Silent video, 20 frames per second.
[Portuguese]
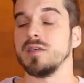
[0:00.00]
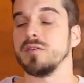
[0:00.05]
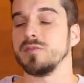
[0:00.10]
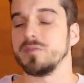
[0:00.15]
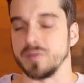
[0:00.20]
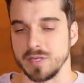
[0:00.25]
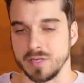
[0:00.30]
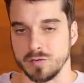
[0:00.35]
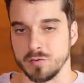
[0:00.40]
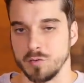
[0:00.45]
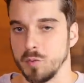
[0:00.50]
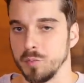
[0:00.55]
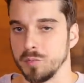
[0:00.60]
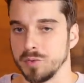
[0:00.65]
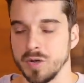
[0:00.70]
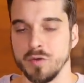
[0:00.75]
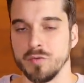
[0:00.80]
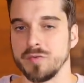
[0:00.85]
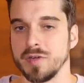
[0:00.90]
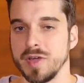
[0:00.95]
Enfim, como
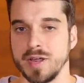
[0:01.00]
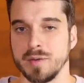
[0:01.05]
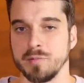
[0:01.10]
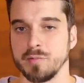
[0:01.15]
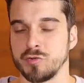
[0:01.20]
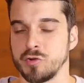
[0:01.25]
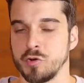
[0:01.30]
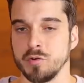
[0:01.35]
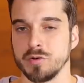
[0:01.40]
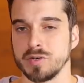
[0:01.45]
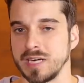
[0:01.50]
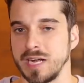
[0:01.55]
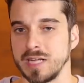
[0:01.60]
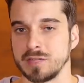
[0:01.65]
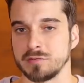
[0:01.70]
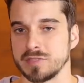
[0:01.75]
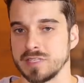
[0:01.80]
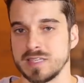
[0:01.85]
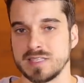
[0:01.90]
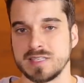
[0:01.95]
não veremos
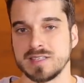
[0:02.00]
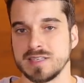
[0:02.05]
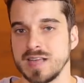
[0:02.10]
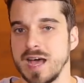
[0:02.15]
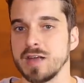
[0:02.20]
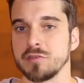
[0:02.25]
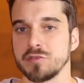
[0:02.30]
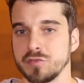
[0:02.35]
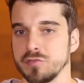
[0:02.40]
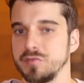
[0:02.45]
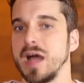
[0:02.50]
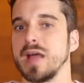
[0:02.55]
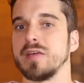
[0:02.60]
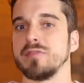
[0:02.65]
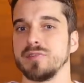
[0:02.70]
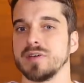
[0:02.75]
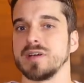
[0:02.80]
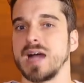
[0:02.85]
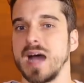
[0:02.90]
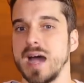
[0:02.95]
contratos assinados, vai
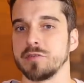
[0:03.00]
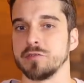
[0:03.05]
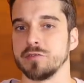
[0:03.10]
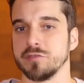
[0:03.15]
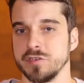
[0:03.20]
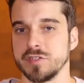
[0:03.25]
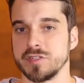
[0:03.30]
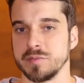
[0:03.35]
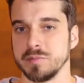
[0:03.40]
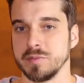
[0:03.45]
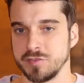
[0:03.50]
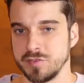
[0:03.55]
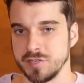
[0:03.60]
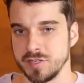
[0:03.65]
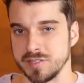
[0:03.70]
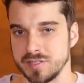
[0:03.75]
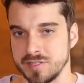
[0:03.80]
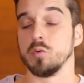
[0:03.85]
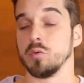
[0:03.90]
ficar no disse-me-disse.